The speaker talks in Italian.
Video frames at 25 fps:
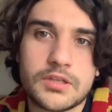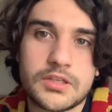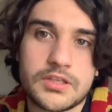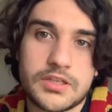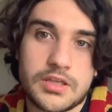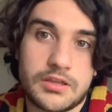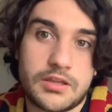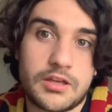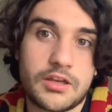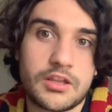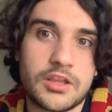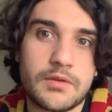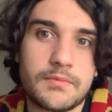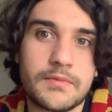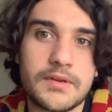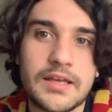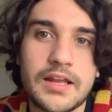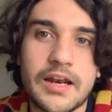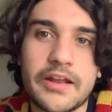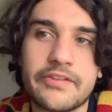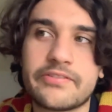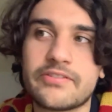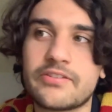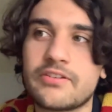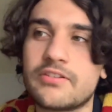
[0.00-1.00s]
chiedetemi chi
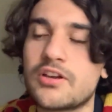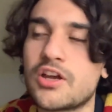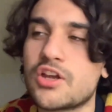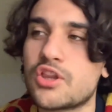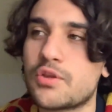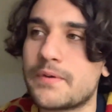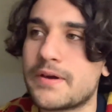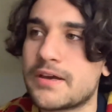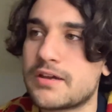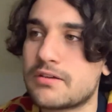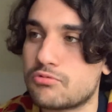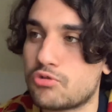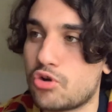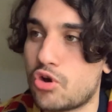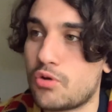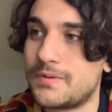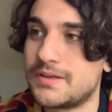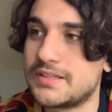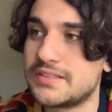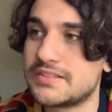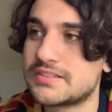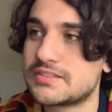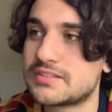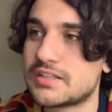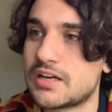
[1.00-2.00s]
l'ha segnato perché è un
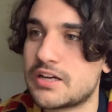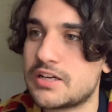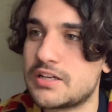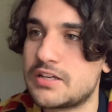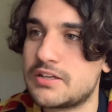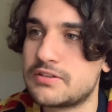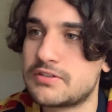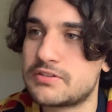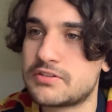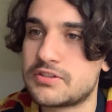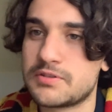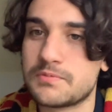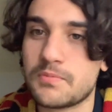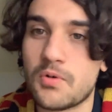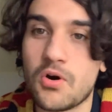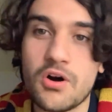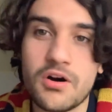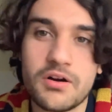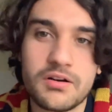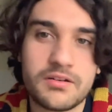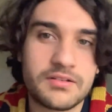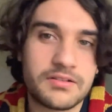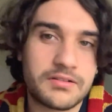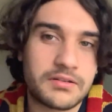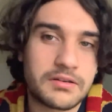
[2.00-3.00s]
nome
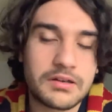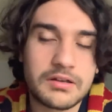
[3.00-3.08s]
stranissimo,